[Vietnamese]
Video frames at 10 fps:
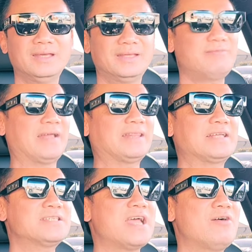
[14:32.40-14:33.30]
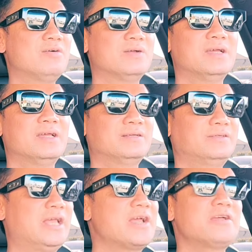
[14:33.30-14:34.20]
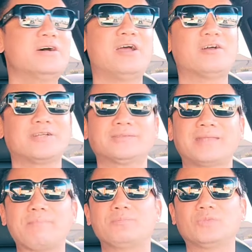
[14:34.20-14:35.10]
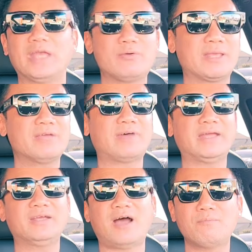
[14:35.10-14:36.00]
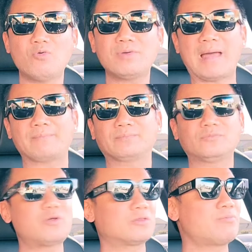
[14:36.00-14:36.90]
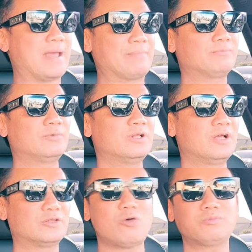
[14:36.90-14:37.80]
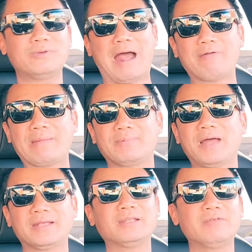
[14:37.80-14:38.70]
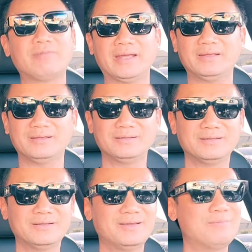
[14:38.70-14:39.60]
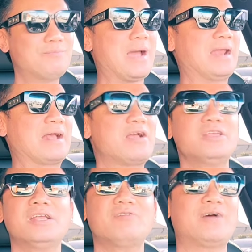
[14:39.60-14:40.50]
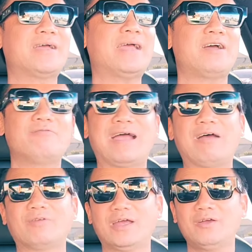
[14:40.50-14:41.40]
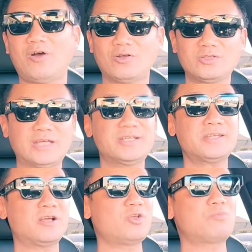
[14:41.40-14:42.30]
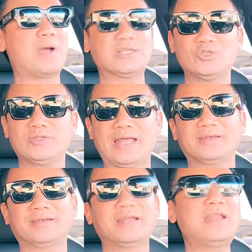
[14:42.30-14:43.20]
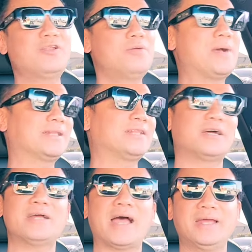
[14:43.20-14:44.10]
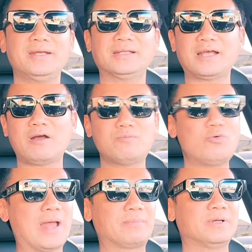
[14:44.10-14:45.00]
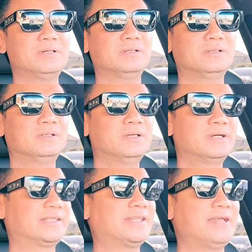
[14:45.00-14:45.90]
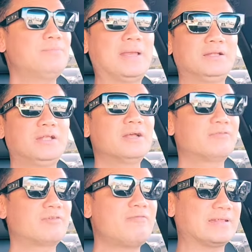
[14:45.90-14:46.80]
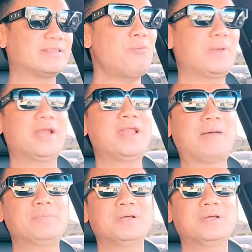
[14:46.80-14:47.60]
như vậy tại sao những cái người họ có tâm thiện nguyện như vậy họ muốn làm tốt, tốt đẹp à, tốt đạo đẹp đời dân như vậy mà lại có những nhân vật khác họ vào để họ chỉ trích họ nhục mà xuyên tạc đến nỗi mà người ta tự ái người ta không muốn làm nữa người ta thấy mình những cái việc tốt mình đã làm